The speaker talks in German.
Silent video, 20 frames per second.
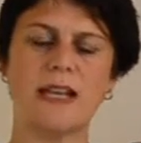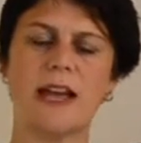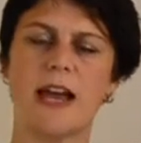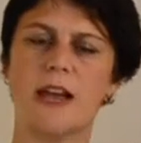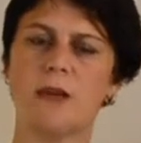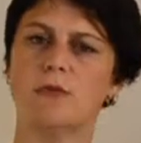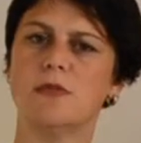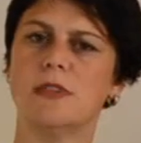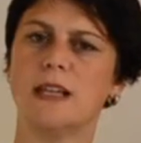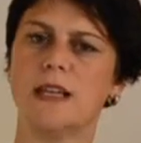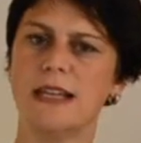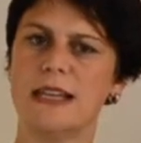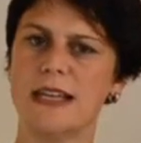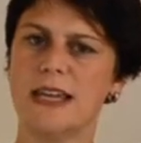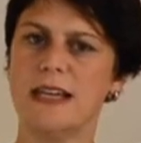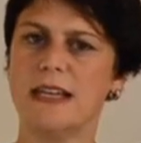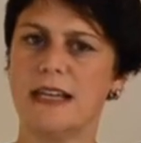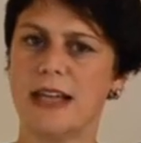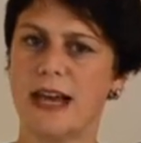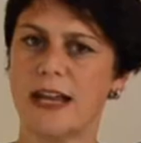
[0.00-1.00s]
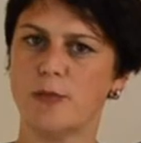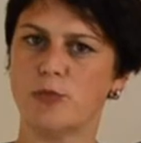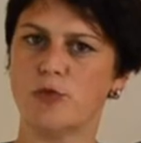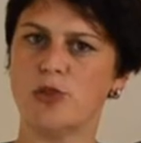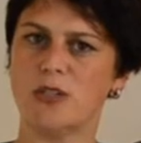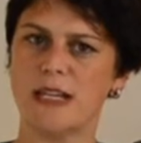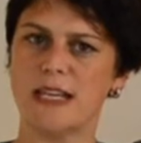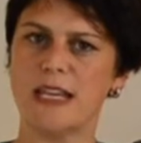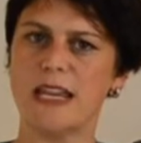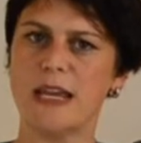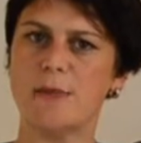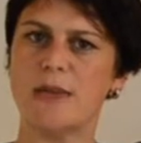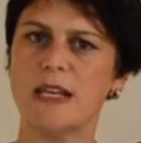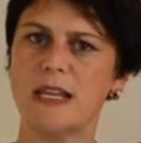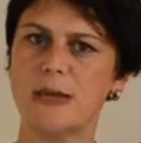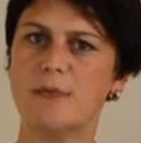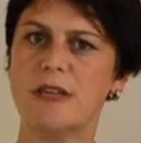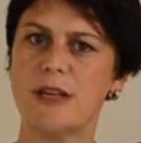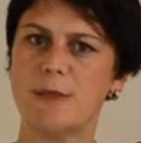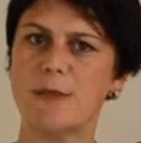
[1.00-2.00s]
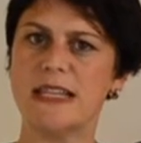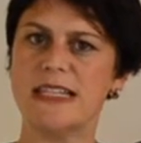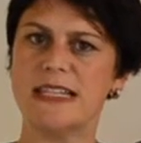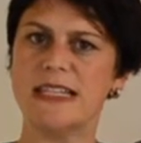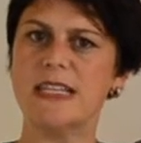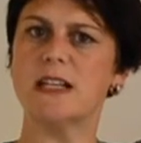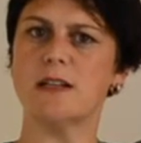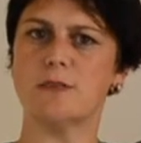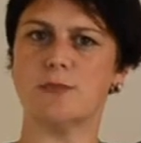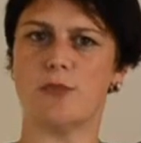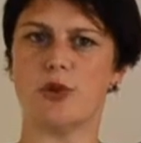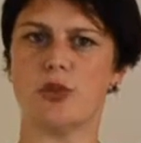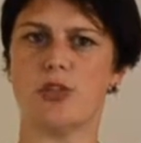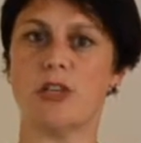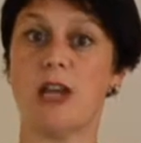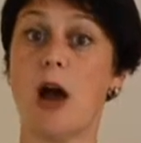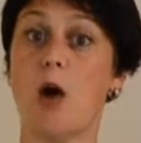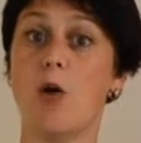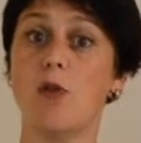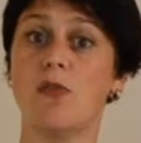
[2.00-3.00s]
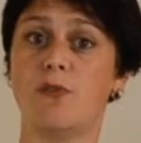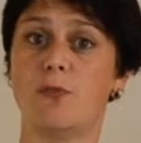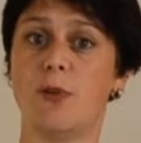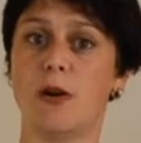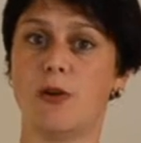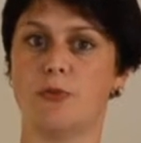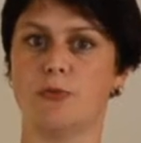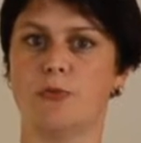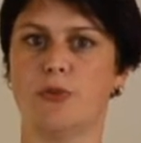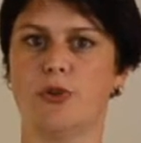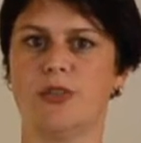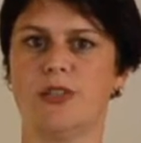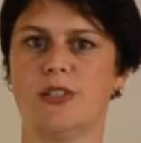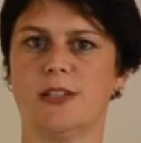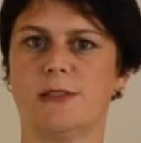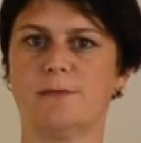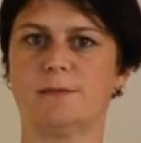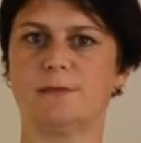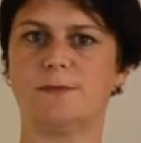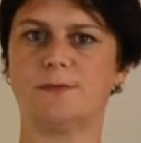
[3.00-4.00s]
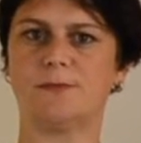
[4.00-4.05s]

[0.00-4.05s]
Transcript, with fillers: ein Unterne in einem Unternehmen implementieren möchte, aufbauen möchte,